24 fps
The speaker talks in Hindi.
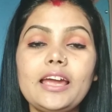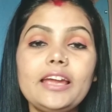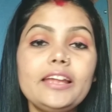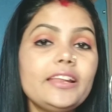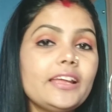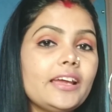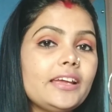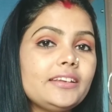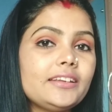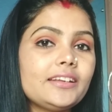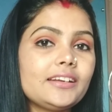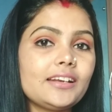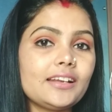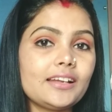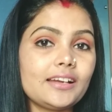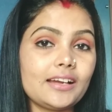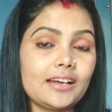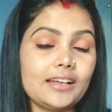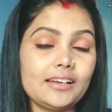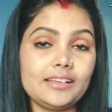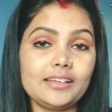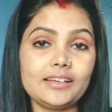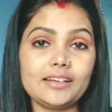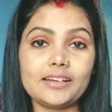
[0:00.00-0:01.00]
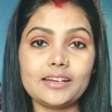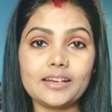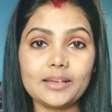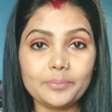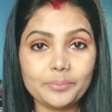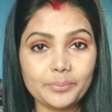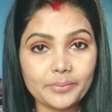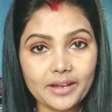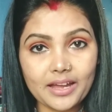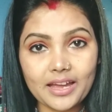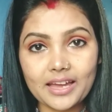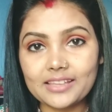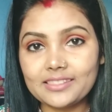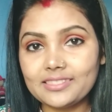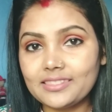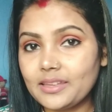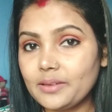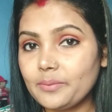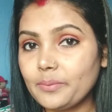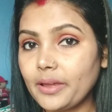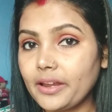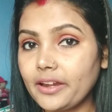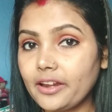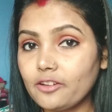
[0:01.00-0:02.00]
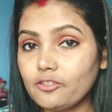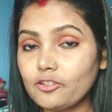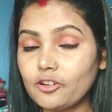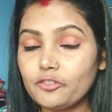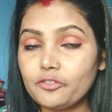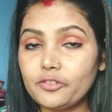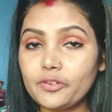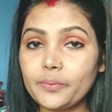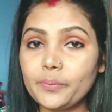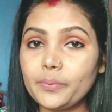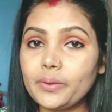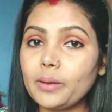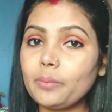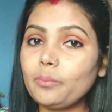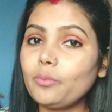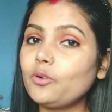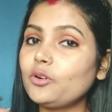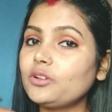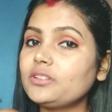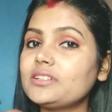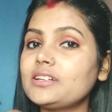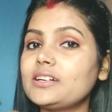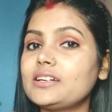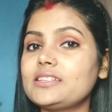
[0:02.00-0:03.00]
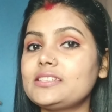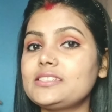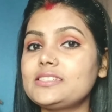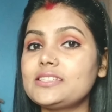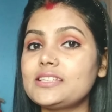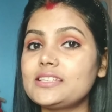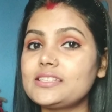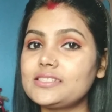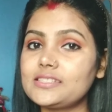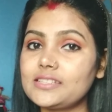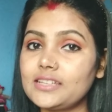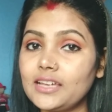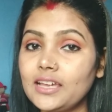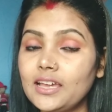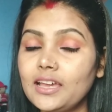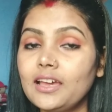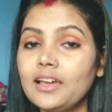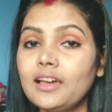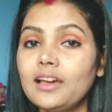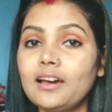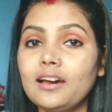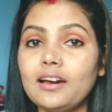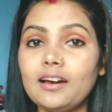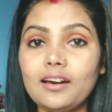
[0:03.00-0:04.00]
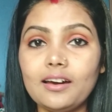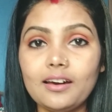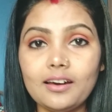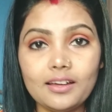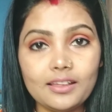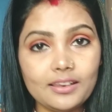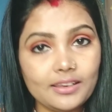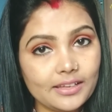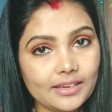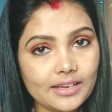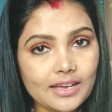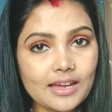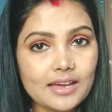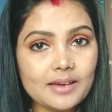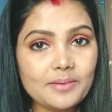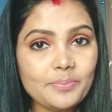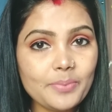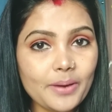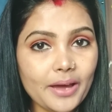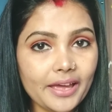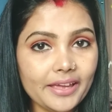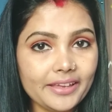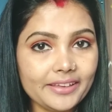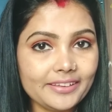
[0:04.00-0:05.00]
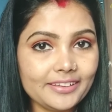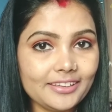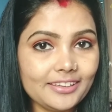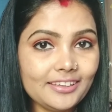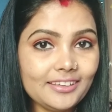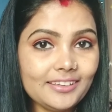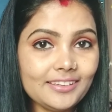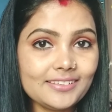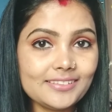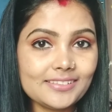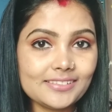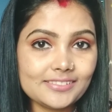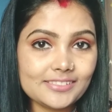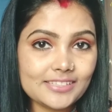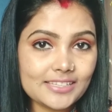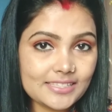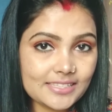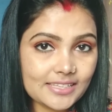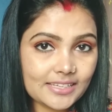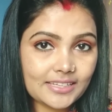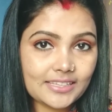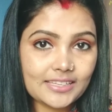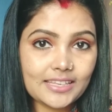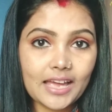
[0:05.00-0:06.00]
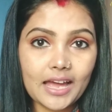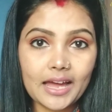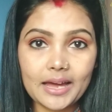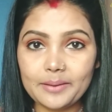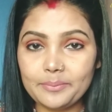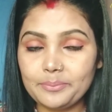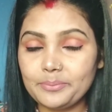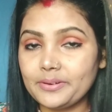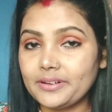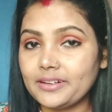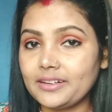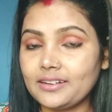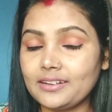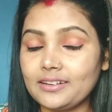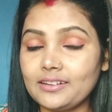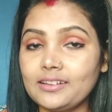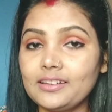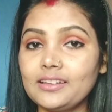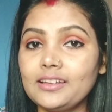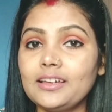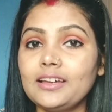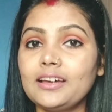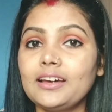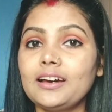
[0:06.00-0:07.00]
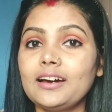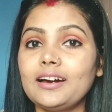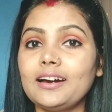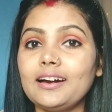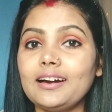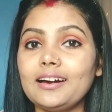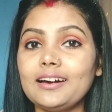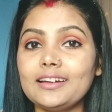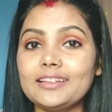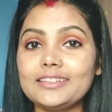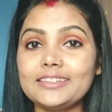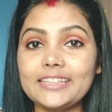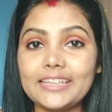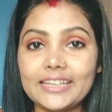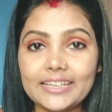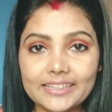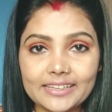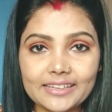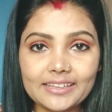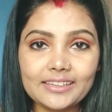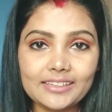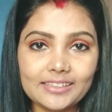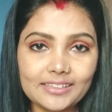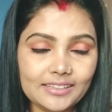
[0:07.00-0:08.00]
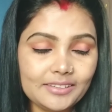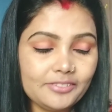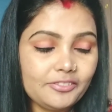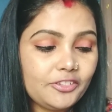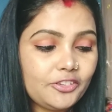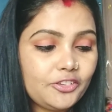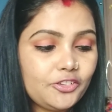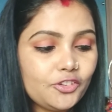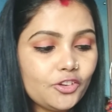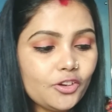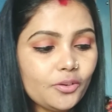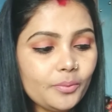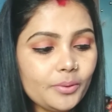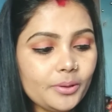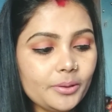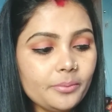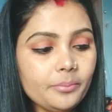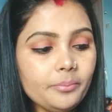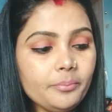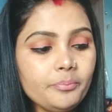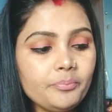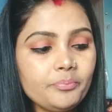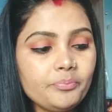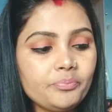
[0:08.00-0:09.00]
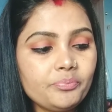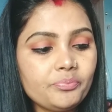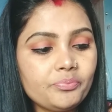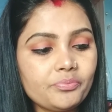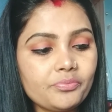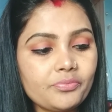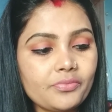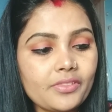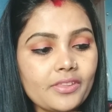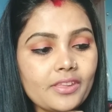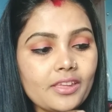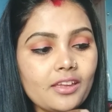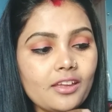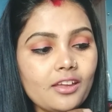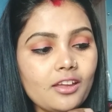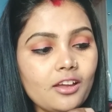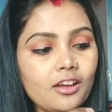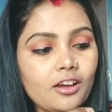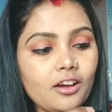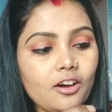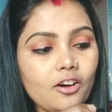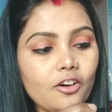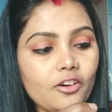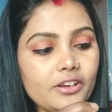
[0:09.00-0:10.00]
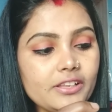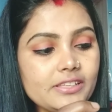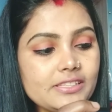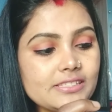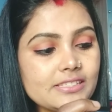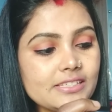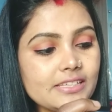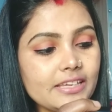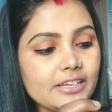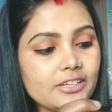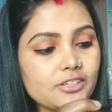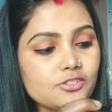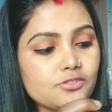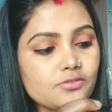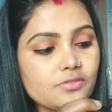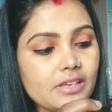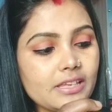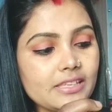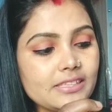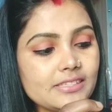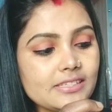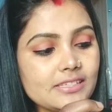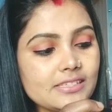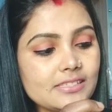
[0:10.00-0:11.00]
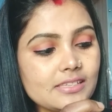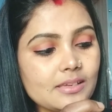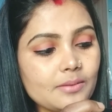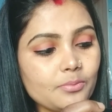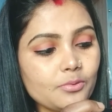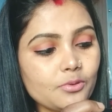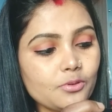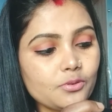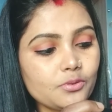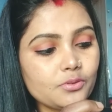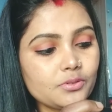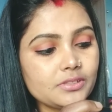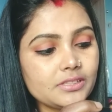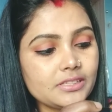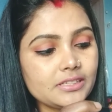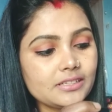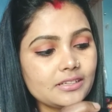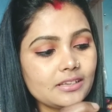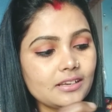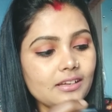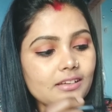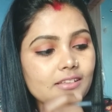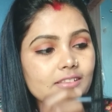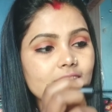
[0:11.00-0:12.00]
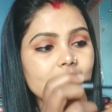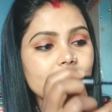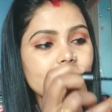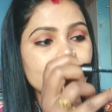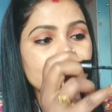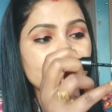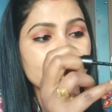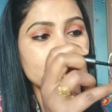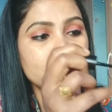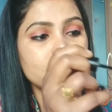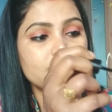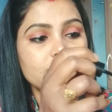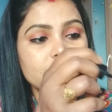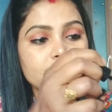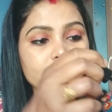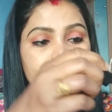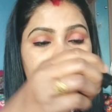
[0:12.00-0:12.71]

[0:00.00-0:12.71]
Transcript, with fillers: आईलाइनर लगाने अगर आपका हाथ नहीं बैठा हुआ फिर भी आप बहुत अच्छे से लगा पाएंगे जैसा कि आप देखेंगी वीडियो में और इसकी एक स्वेचेस आप लोग को दिखला देती हूँ